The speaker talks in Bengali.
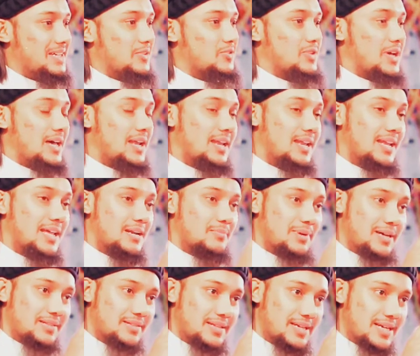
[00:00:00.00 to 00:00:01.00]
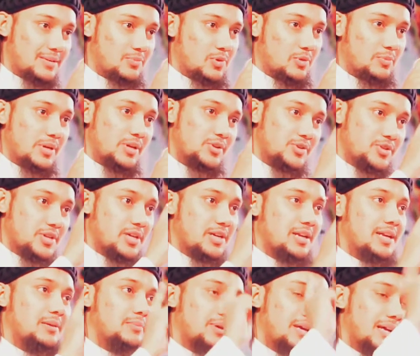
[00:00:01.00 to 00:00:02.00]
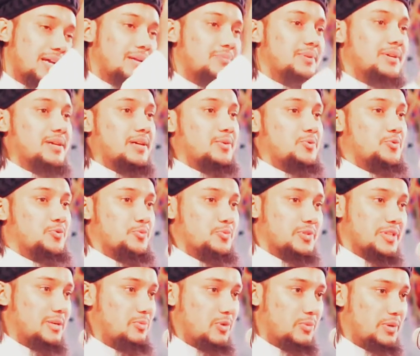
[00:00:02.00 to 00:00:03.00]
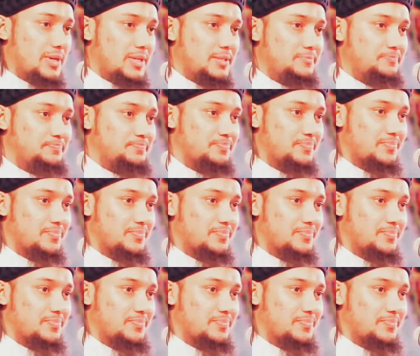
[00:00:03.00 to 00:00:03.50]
কিন্তু আল্লাহর বান্দারা বলবে ইনশাআল্লাহ আমি আগামীকাল করবো তাই বলবে না